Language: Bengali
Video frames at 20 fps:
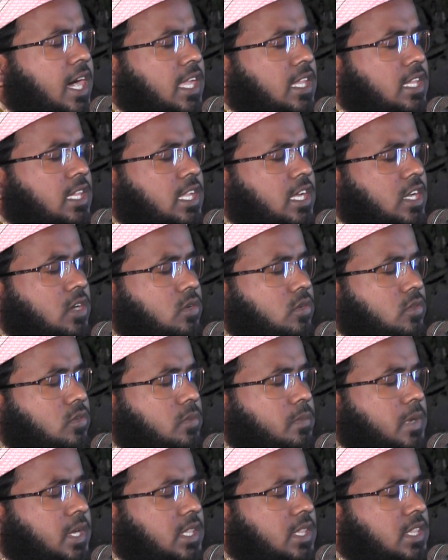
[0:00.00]
আল্লাহর কোন
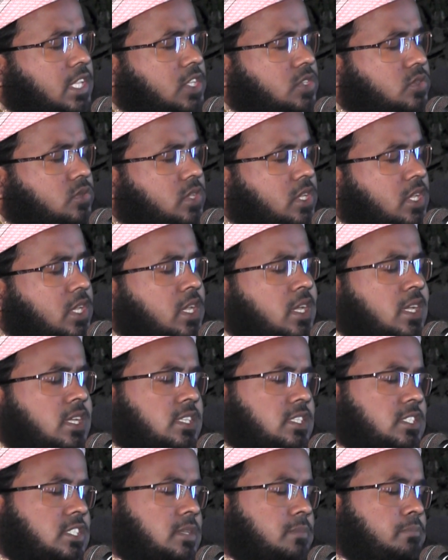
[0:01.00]
বান্দা যদি
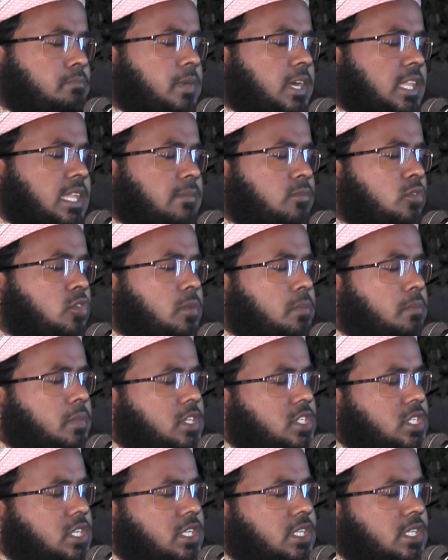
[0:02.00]
জিব্বা নামক
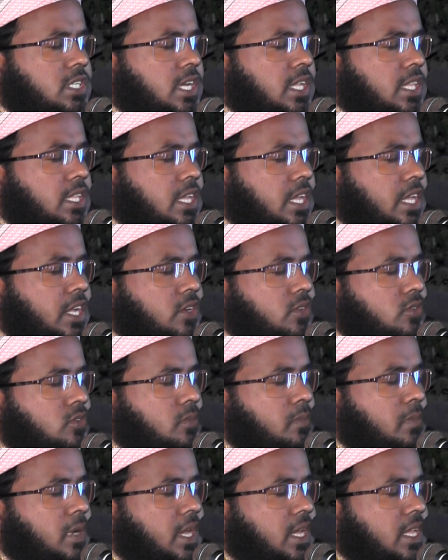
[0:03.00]
মেশিনটা দিয়ে একটু
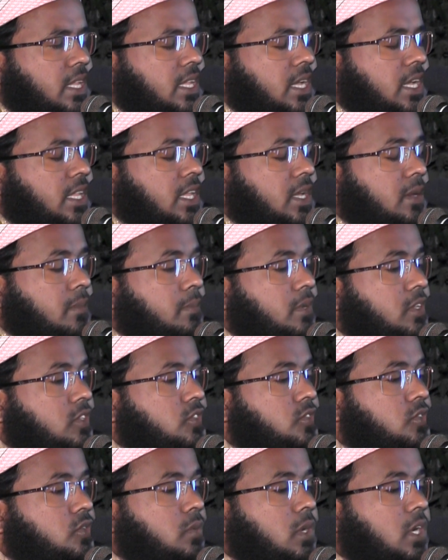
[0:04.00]
বাড়ি দেয় দেখবেন
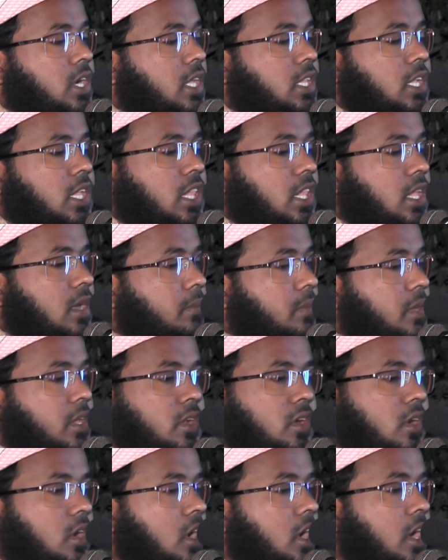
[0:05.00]
সুবাহান আল্লাহ
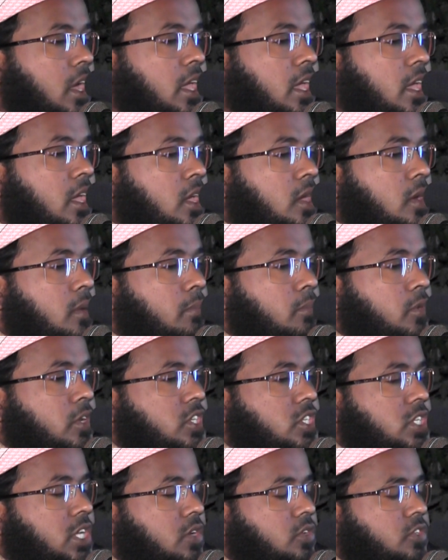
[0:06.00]
বের হয়
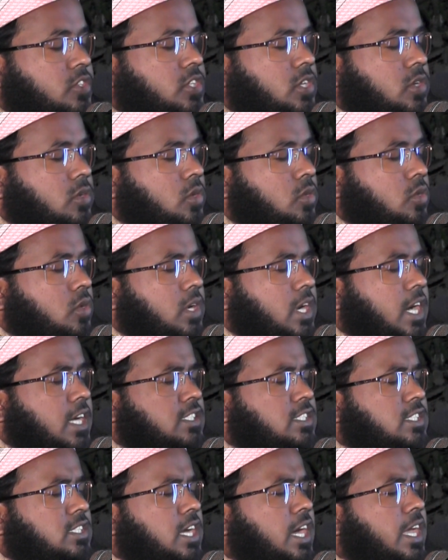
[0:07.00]
বৈশা রয়েছে কোনো
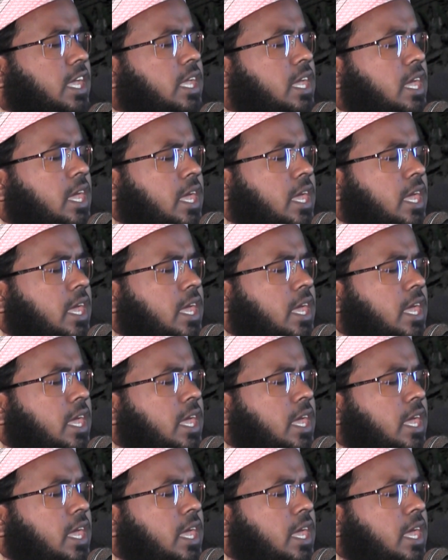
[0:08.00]
কাজ নাই